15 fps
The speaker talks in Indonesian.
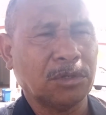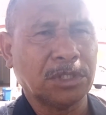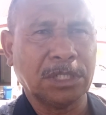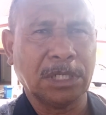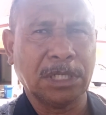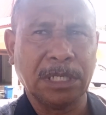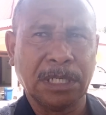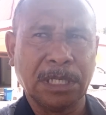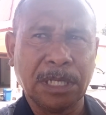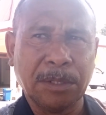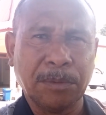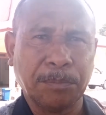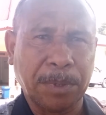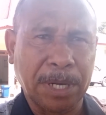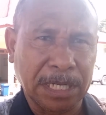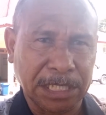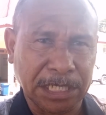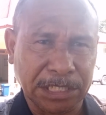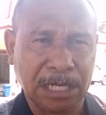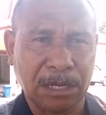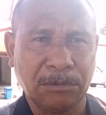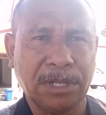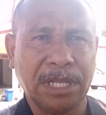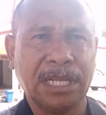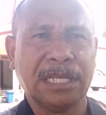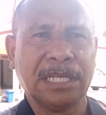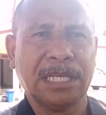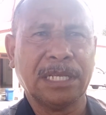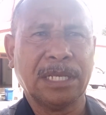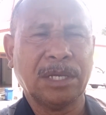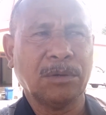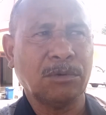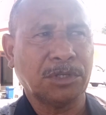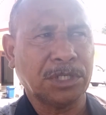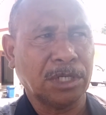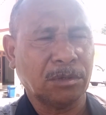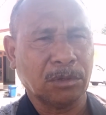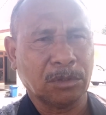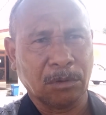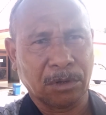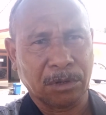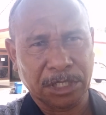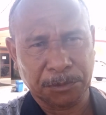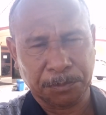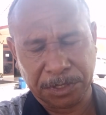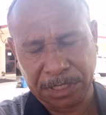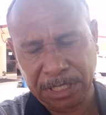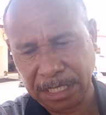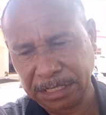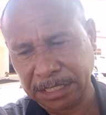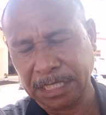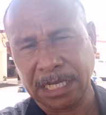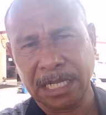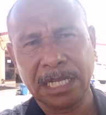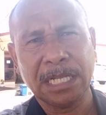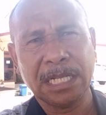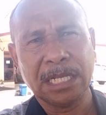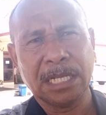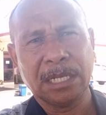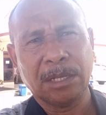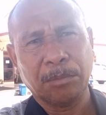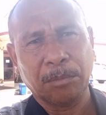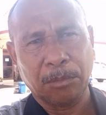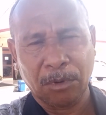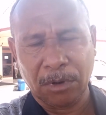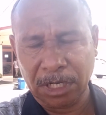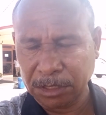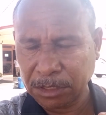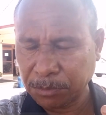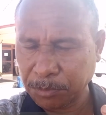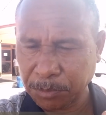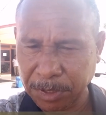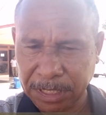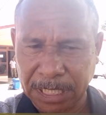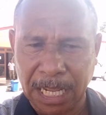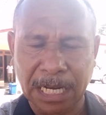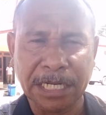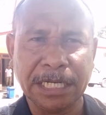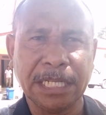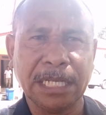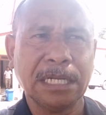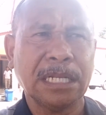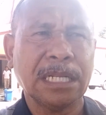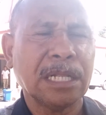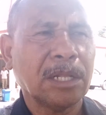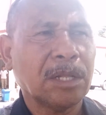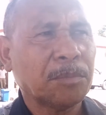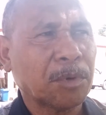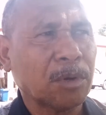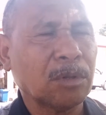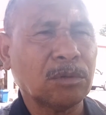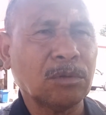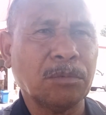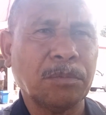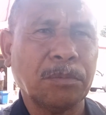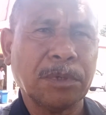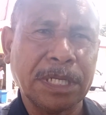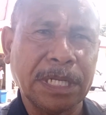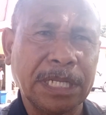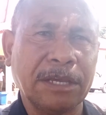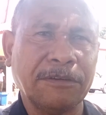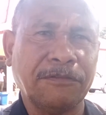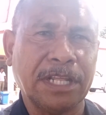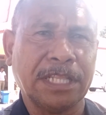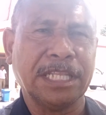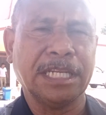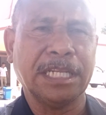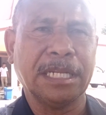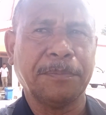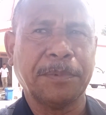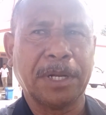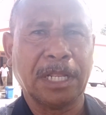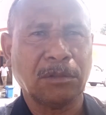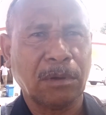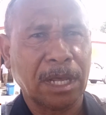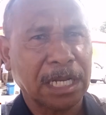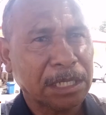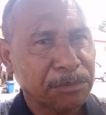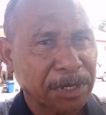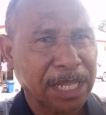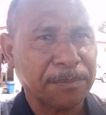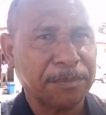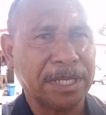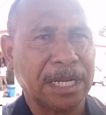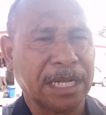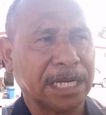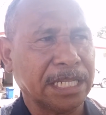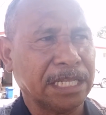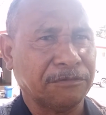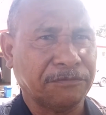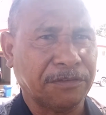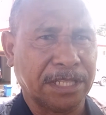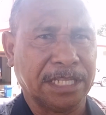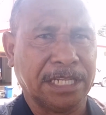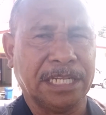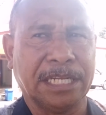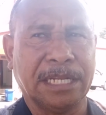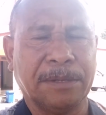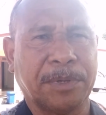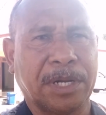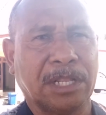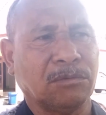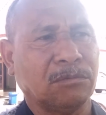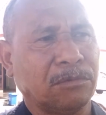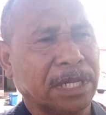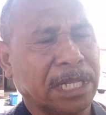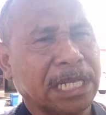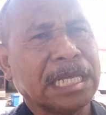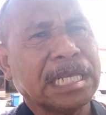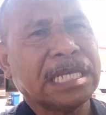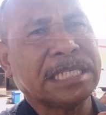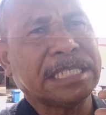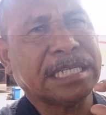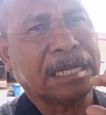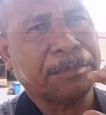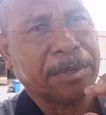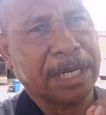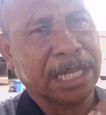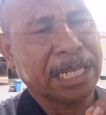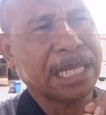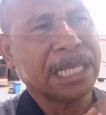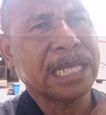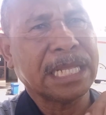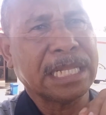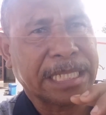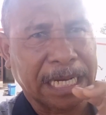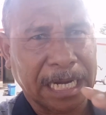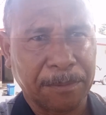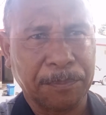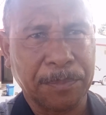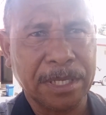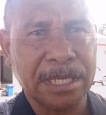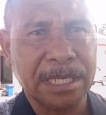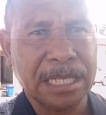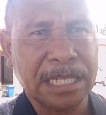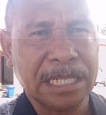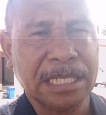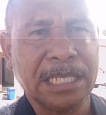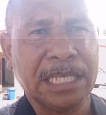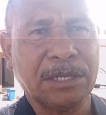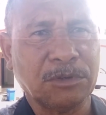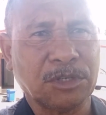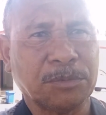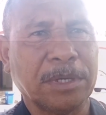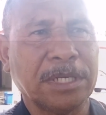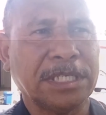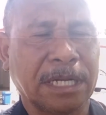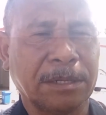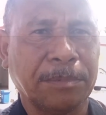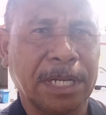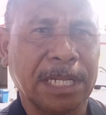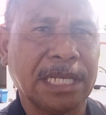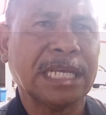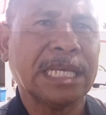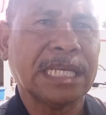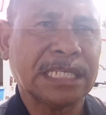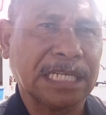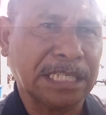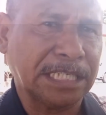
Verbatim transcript: si parte saude si doktor especial sira moras mental ni pronto cria fatinira para tu halibu e mahira kena ya fatinira para tu sira bele terapi i kusmai bele kai